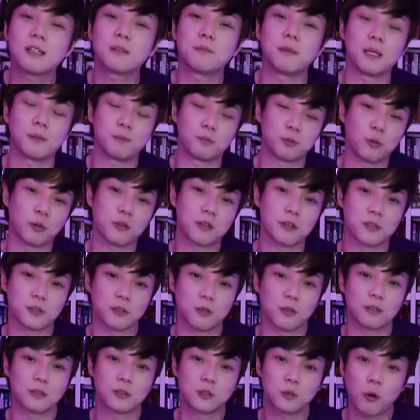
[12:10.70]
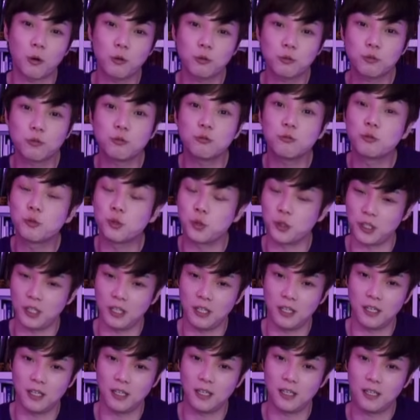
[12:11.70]
말이 붙었겠어요? 그 청춘
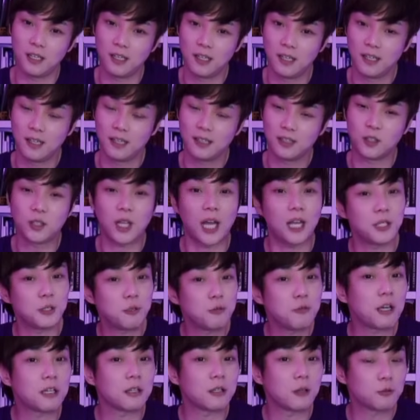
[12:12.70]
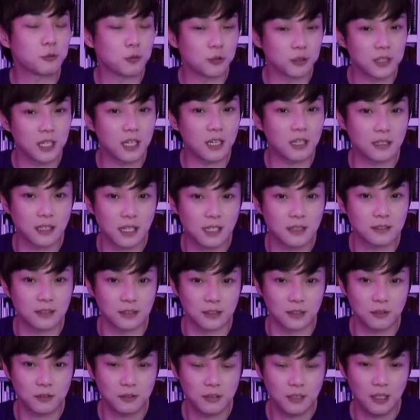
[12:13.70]
뒤에. 그건 다 이유가 있다고 저는 생각을
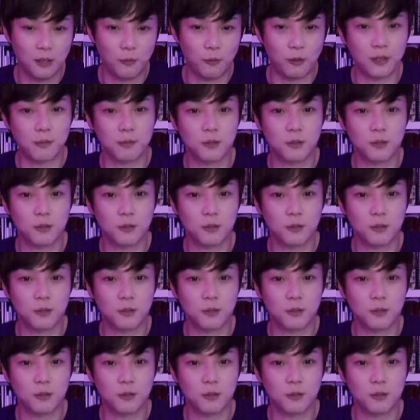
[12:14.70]
하거든요. 왜냐면 하